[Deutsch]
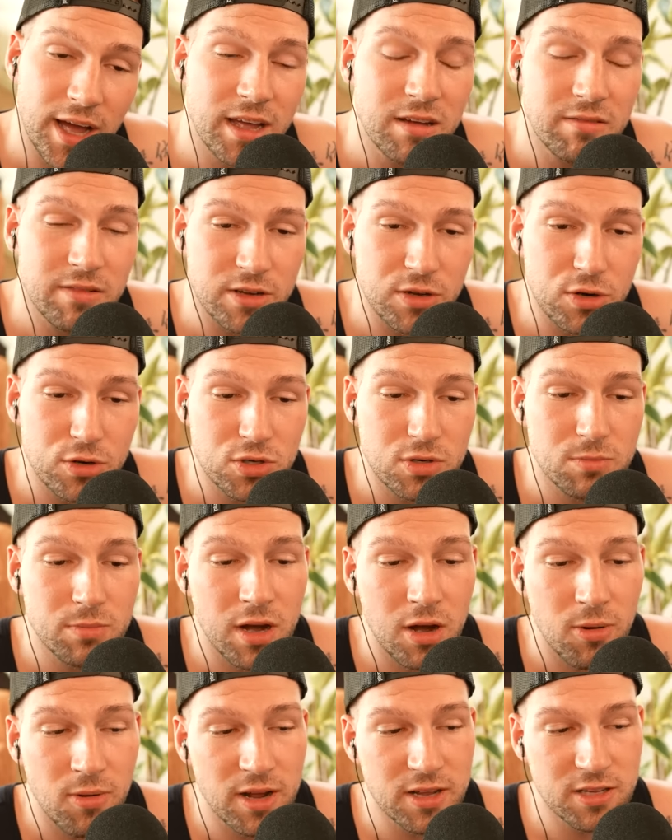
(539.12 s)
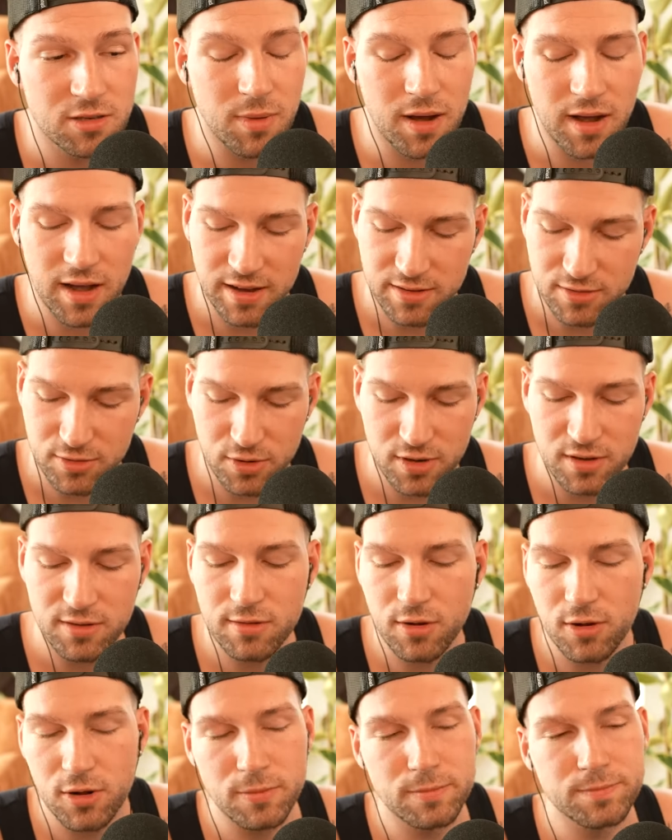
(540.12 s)
Haie war ich auch schon ein paar Mal. Ich mag Eishockey, ist
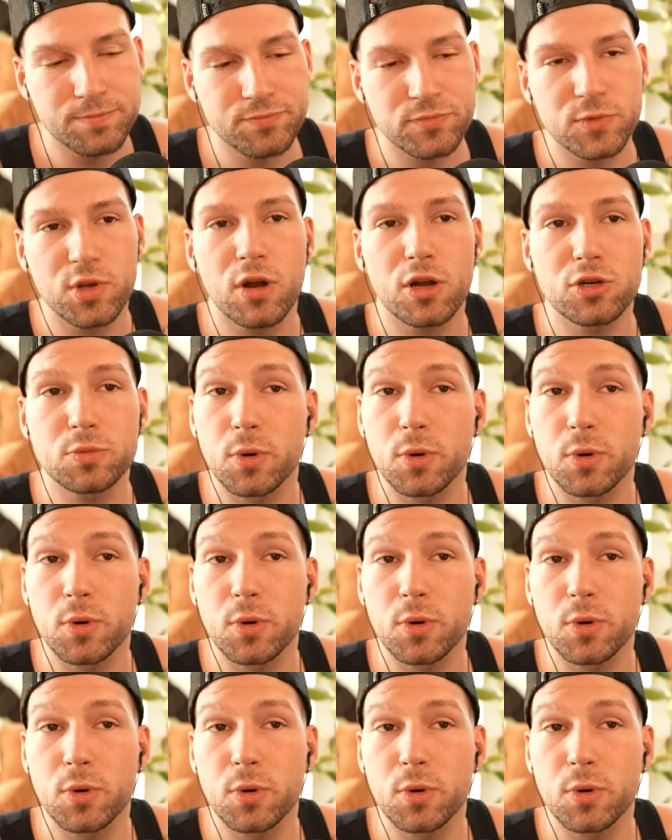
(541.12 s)
toll toller